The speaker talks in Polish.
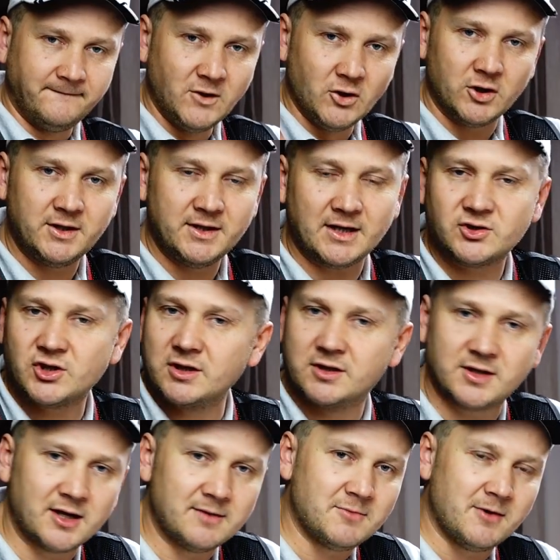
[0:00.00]
No i nadszedł
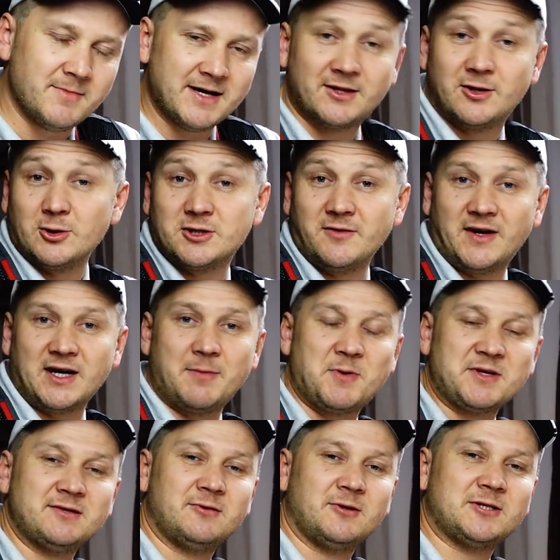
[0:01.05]
ten moment, losowanie
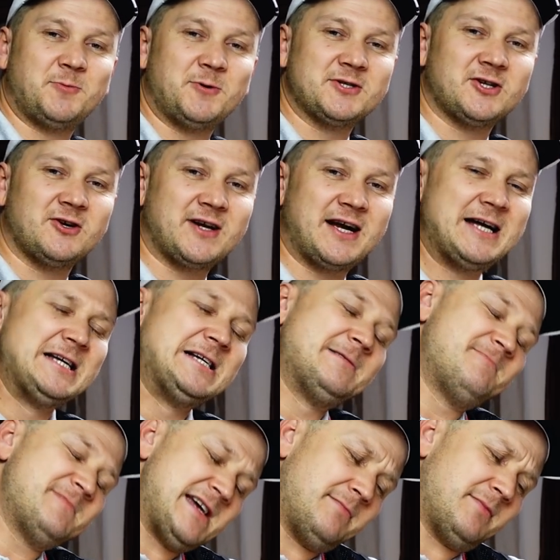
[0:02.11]
prezentu od sponsora.
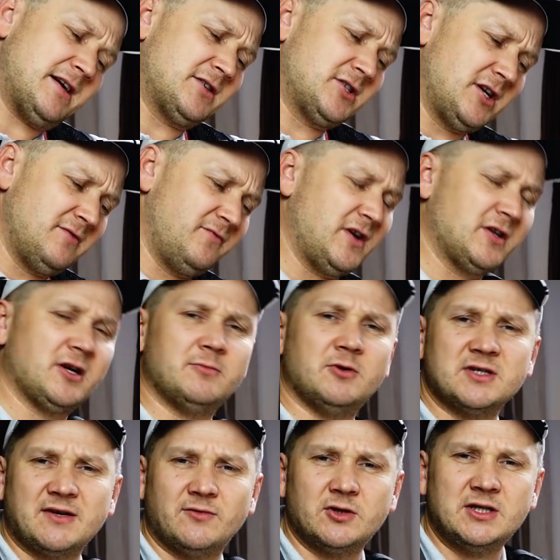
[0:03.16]
Najbardziej
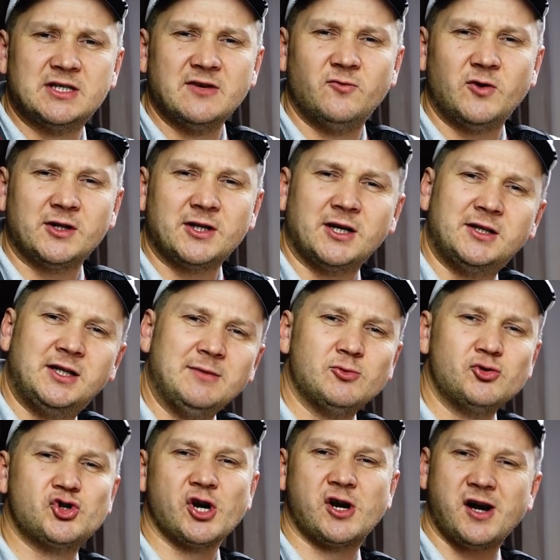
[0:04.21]
wiadomo, zawodnicy Władek
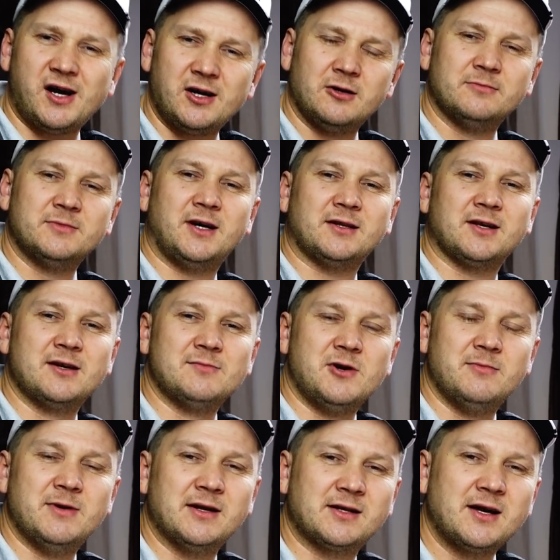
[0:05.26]
Teamu czekają na ten
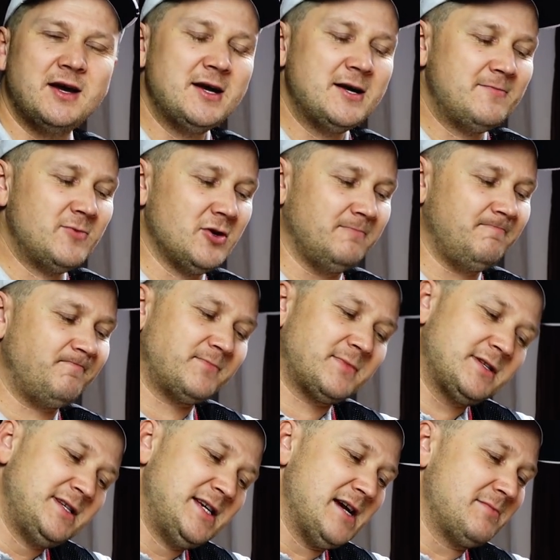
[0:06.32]
moment. No,
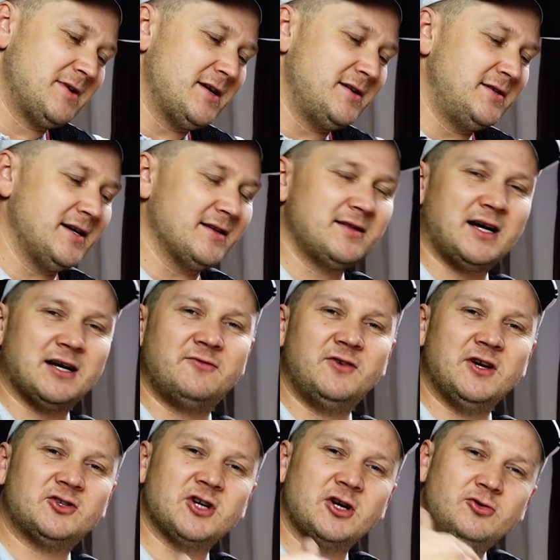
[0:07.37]
niemniej jednak
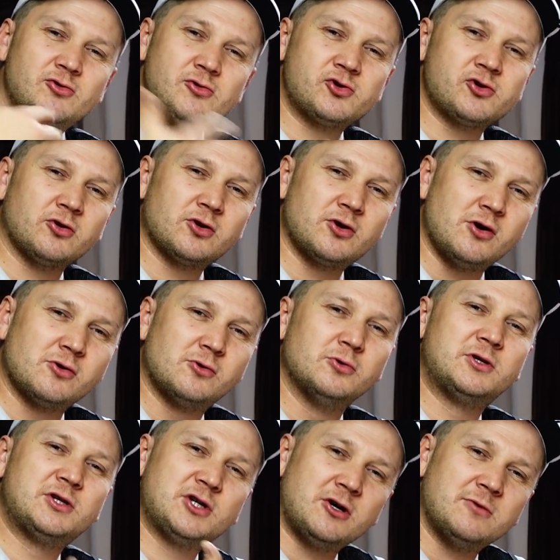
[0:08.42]
wiecie, już od
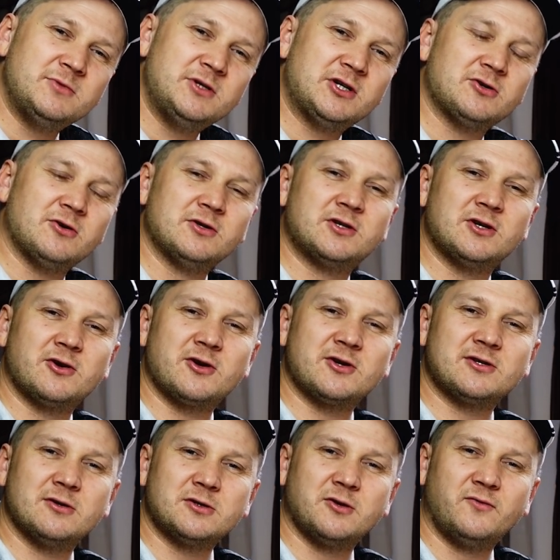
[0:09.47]
roku co miesiąc
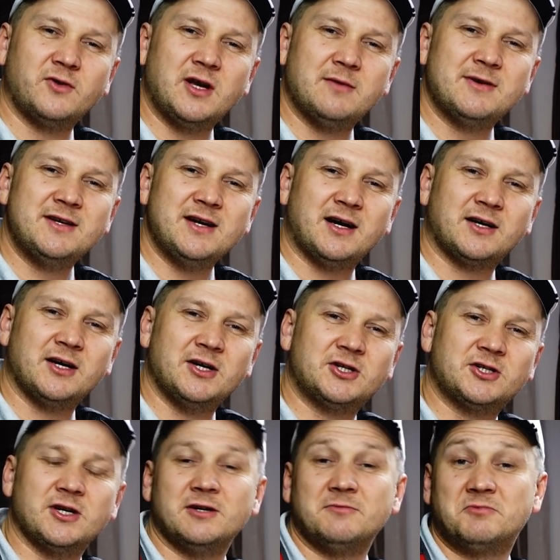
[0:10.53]
rozlosowujemy
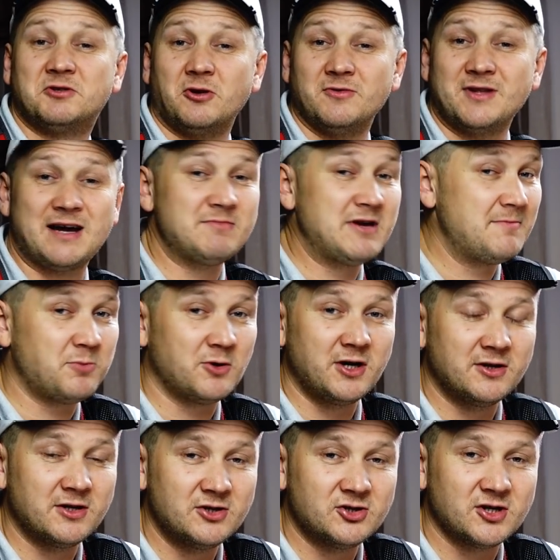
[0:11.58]
jakieś e, co najmniej
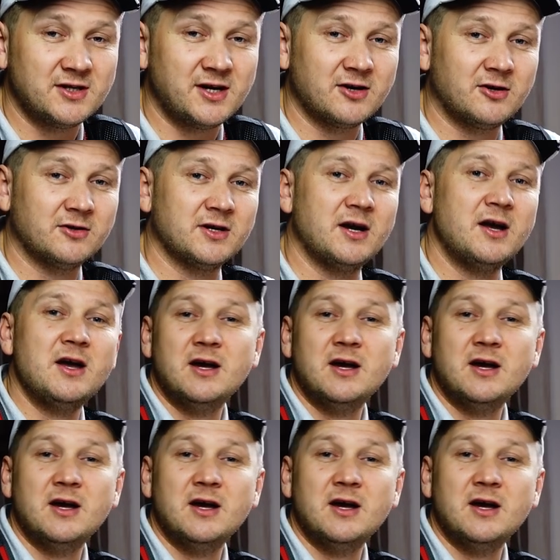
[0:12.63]
pojedyncze nagrody.